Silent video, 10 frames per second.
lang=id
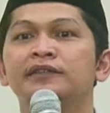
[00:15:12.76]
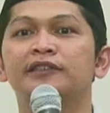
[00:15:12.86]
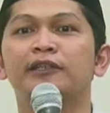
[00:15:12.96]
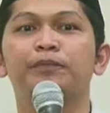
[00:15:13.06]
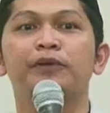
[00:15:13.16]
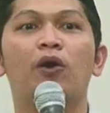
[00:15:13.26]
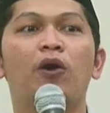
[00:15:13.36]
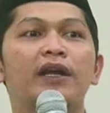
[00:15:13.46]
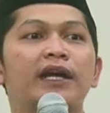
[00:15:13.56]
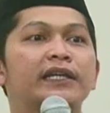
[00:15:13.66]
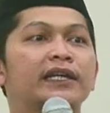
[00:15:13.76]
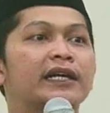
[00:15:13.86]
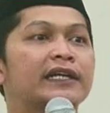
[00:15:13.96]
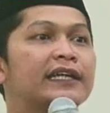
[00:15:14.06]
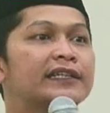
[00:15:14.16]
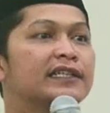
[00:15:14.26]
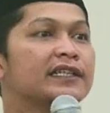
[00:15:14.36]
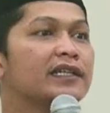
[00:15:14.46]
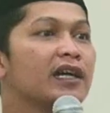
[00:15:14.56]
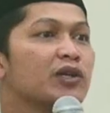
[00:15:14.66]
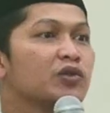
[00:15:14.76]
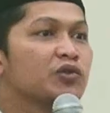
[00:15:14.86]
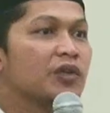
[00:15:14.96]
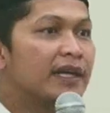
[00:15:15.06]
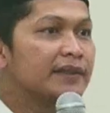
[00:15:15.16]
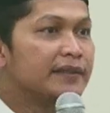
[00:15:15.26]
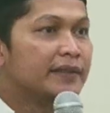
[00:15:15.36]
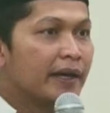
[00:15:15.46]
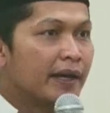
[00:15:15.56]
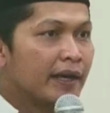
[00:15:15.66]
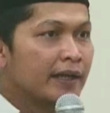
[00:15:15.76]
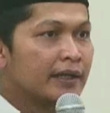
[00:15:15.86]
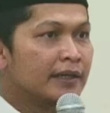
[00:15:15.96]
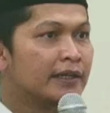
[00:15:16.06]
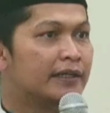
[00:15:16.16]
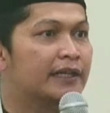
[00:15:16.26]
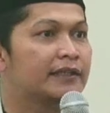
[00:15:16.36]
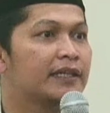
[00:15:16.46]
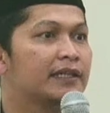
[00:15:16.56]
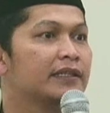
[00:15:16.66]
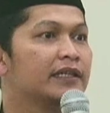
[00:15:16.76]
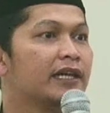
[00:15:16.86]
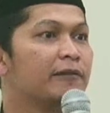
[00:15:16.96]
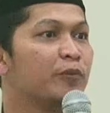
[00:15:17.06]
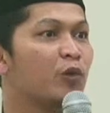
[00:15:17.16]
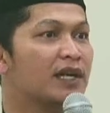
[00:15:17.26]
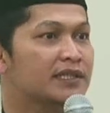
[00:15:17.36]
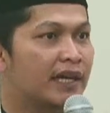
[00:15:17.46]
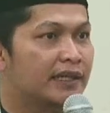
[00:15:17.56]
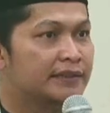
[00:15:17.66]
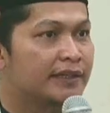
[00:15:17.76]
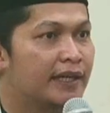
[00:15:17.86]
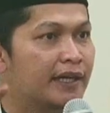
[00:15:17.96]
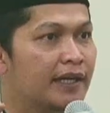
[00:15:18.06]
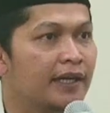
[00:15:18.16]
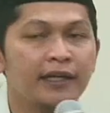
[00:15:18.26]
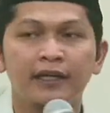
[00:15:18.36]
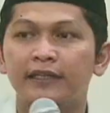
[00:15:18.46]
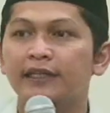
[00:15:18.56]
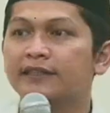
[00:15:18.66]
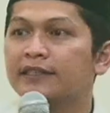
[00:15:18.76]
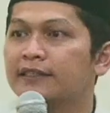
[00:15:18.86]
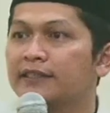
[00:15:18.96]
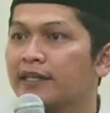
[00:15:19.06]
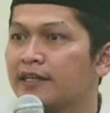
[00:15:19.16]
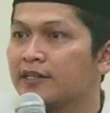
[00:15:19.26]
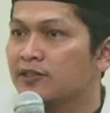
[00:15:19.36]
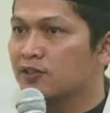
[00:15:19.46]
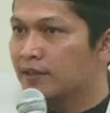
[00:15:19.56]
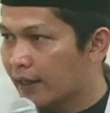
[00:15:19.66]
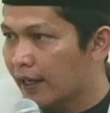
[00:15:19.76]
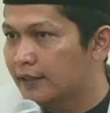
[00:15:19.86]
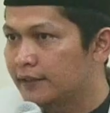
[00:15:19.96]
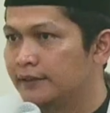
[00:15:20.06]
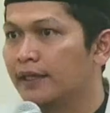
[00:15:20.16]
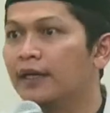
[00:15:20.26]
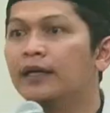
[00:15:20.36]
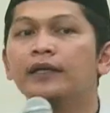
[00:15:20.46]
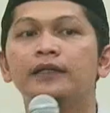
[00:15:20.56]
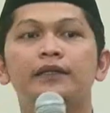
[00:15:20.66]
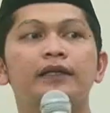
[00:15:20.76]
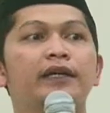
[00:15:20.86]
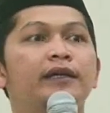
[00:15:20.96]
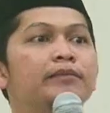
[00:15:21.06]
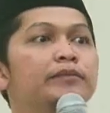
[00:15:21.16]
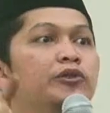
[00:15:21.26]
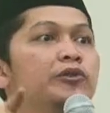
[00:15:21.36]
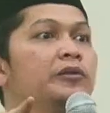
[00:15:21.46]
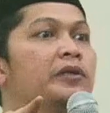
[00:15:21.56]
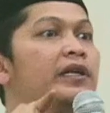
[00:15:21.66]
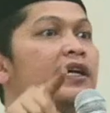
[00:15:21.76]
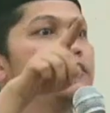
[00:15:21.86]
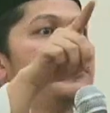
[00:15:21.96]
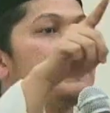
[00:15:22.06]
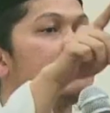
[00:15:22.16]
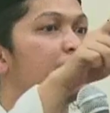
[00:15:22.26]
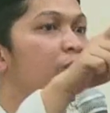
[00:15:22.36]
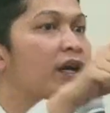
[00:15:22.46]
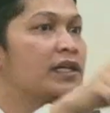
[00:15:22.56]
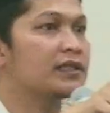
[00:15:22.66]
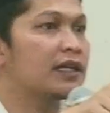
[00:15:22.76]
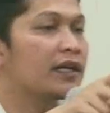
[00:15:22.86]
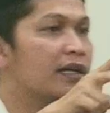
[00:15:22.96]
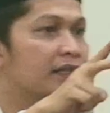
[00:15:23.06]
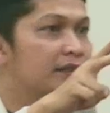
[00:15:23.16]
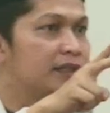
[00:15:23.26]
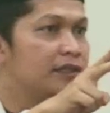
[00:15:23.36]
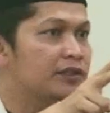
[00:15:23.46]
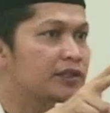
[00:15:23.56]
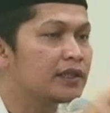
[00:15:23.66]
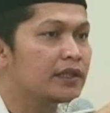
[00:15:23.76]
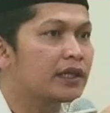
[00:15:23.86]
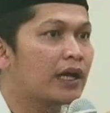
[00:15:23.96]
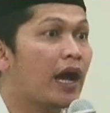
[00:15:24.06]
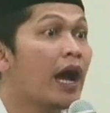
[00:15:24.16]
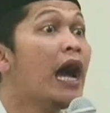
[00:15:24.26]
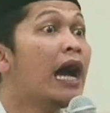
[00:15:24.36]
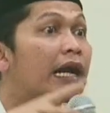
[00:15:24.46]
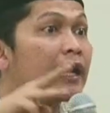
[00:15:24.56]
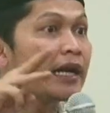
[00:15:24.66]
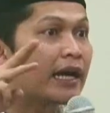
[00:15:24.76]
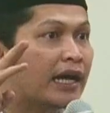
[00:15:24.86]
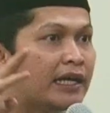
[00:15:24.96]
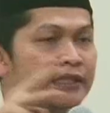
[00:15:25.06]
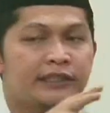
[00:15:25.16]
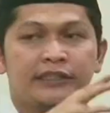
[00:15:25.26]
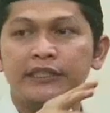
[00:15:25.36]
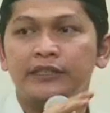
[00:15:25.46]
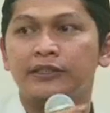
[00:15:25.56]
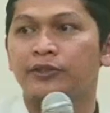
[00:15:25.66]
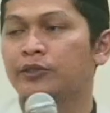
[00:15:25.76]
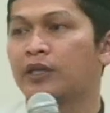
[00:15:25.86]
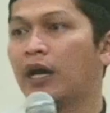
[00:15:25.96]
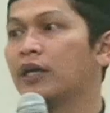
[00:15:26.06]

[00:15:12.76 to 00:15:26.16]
tapi orang yang datang dengan sholatnya, datang dengan puasanya datang dengan sedekahnya namun rajin puasa rajin sedekah rajin juga